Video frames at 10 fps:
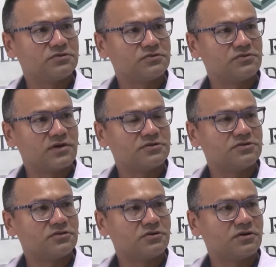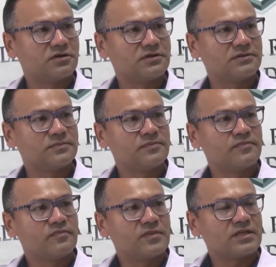os usuários de droga
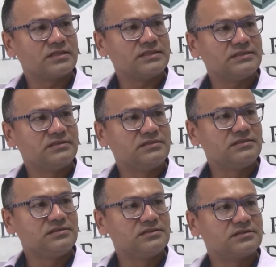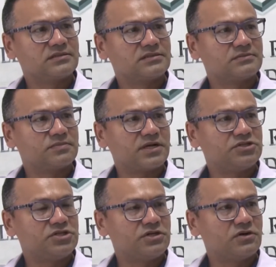eles
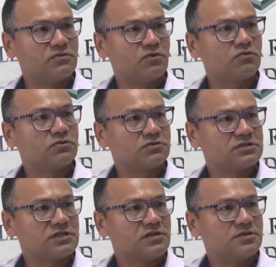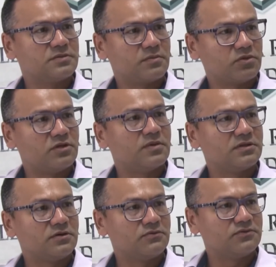praticam outros crimes para poder
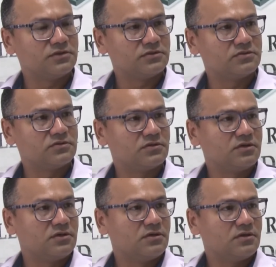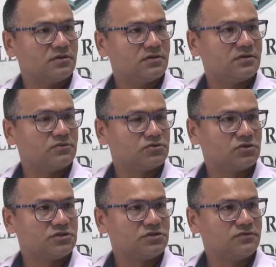manter o vício. É, os
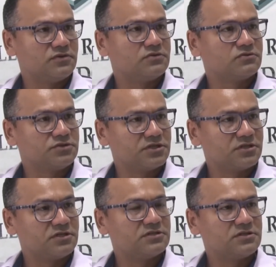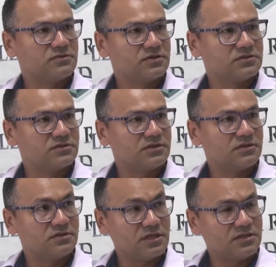dois indivíduos, um tinha 35 anos,
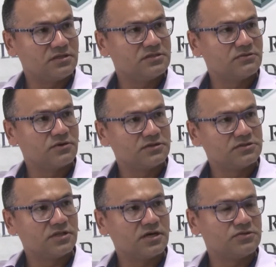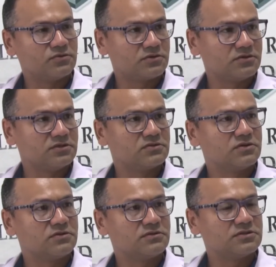tem 35 anos de idade, o outro
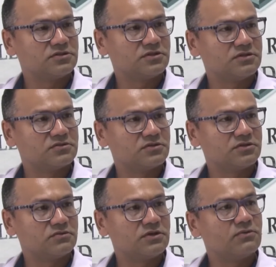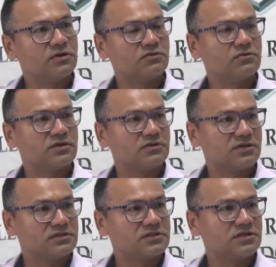18. Esse de 18, enquanto o
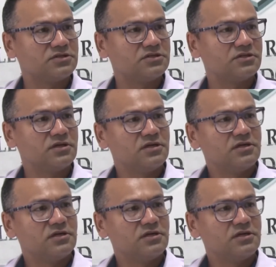adolescente